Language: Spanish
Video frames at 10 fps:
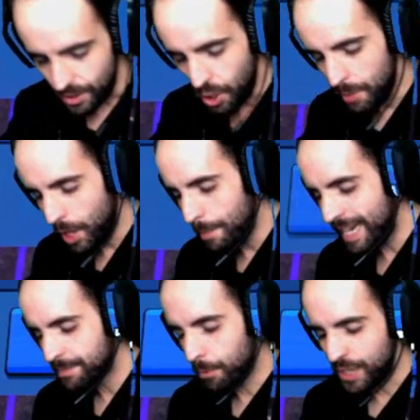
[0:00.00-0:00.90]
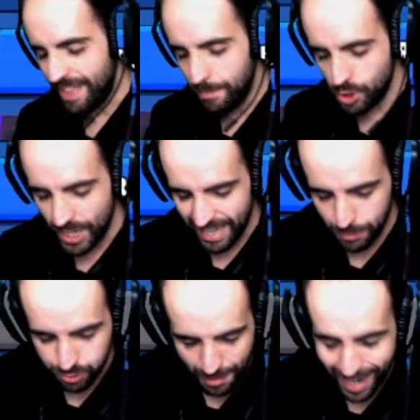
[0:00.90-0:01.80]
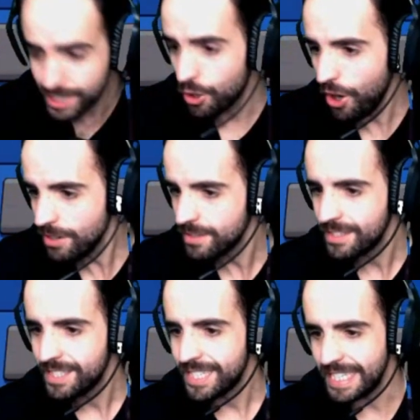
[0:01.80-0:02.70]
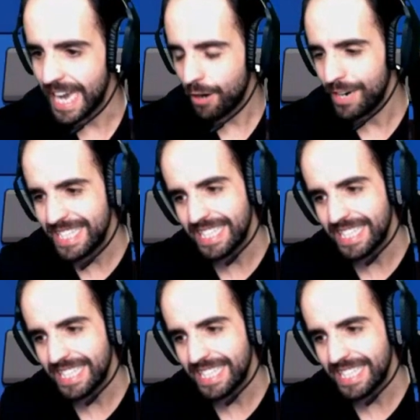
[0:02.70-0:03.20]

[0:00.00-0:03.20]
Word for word: No me copas. Pues le damos, le damos una más, ¿no? Y ya con esta,